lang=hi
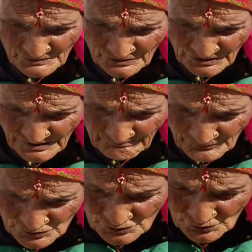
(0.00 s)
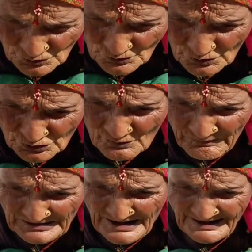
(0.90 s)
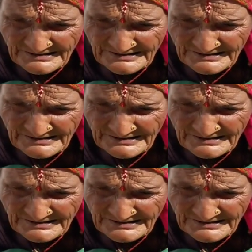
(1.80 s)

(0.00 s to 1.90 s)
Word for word: उनके उनको तो भगा